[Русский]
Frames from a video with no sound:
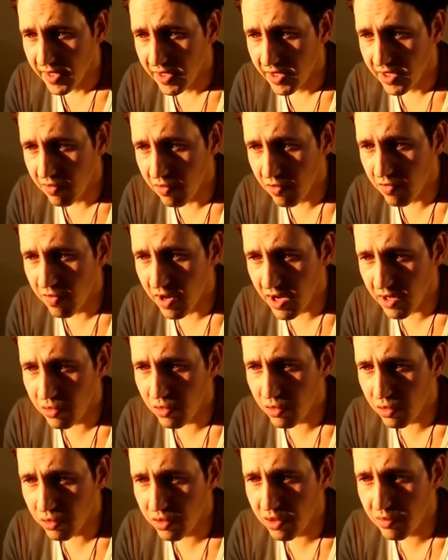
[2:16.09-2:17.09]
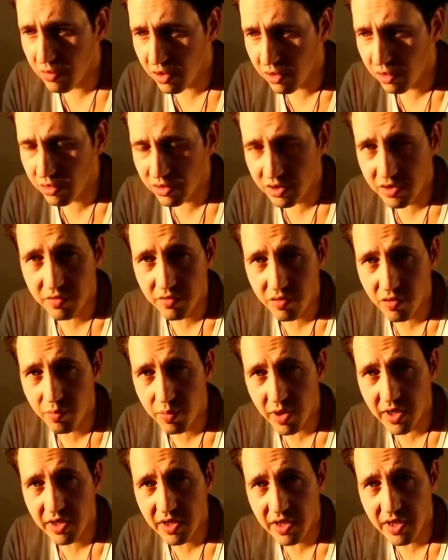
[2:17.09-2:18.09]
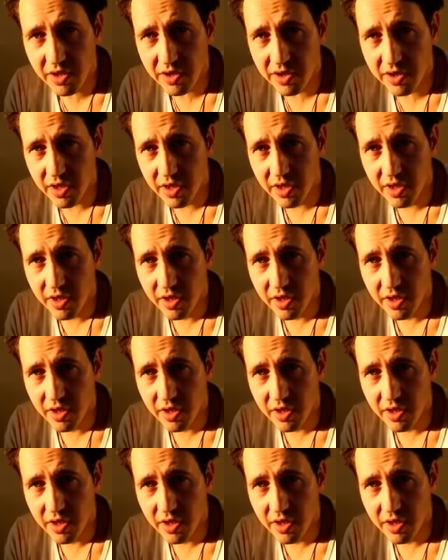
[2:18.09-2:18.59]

его войной домело до своего подъезда.